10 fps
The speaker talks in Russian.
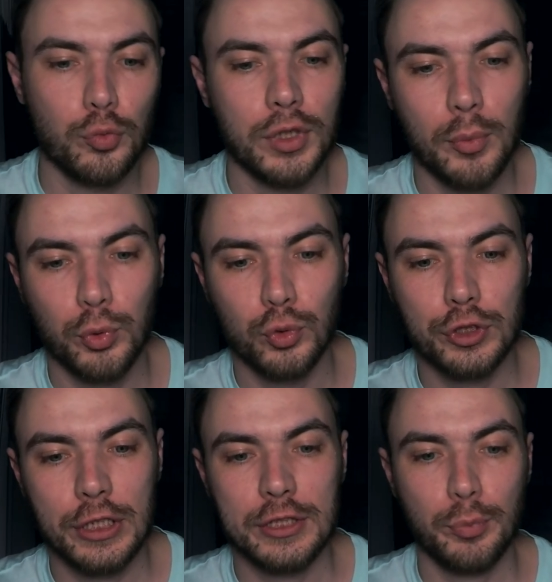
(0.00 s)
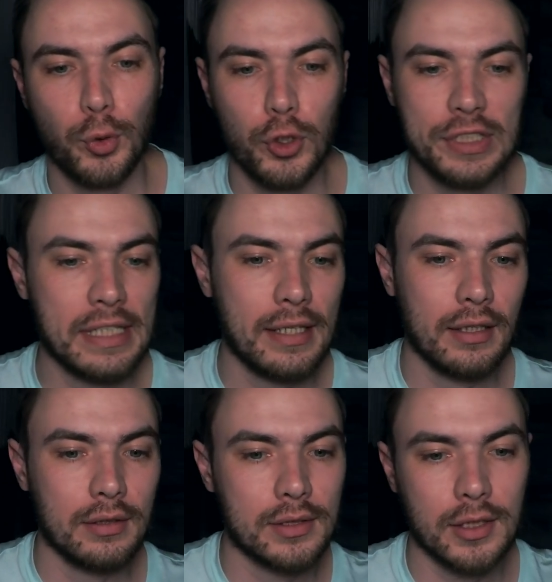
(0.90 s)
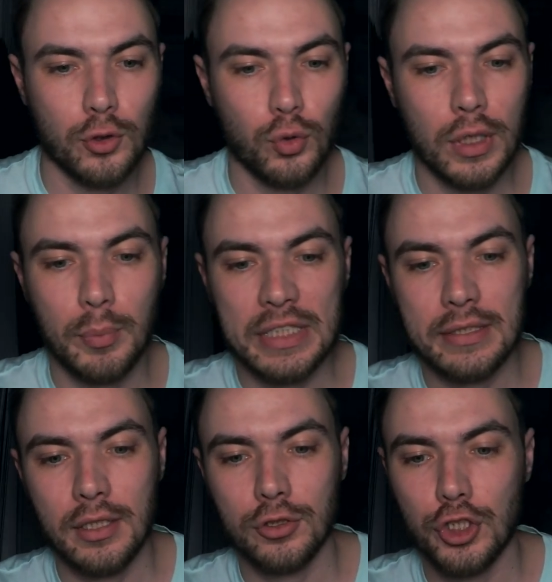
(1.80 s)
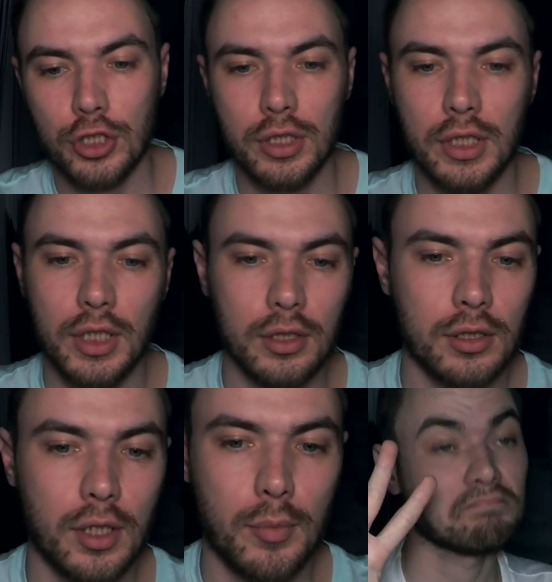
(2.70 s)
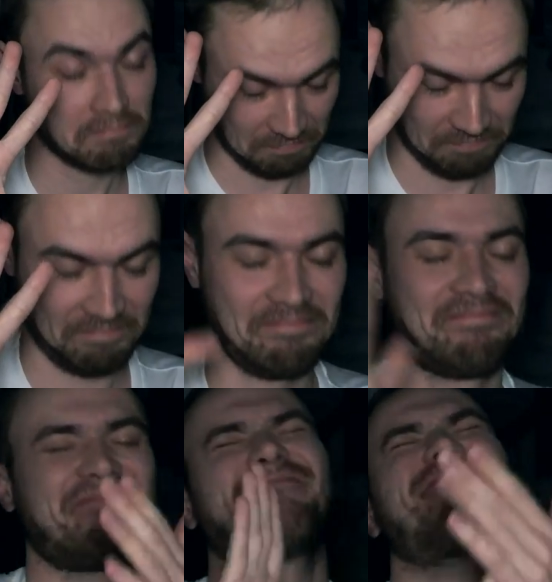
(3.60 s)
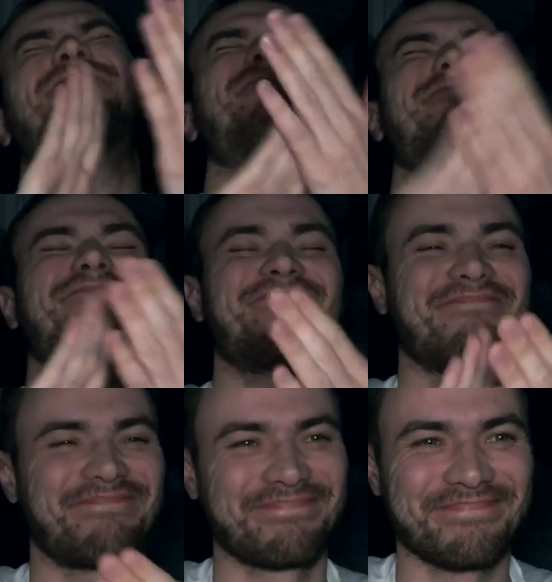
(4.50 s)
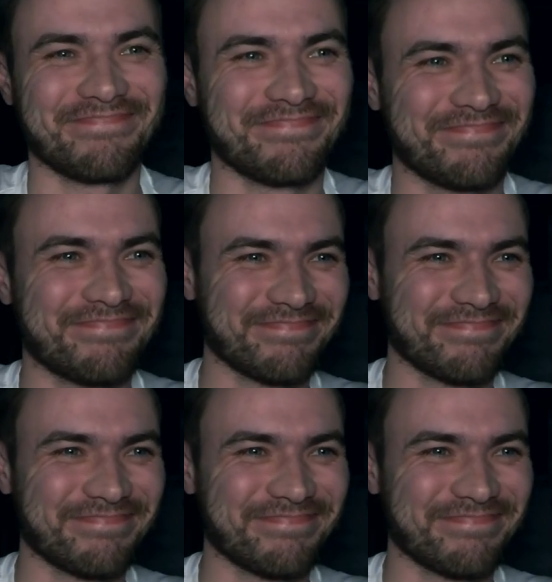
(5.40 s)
у меня получились простенькие. Цирку я поставил 4, громокошкам 5, полуостров 3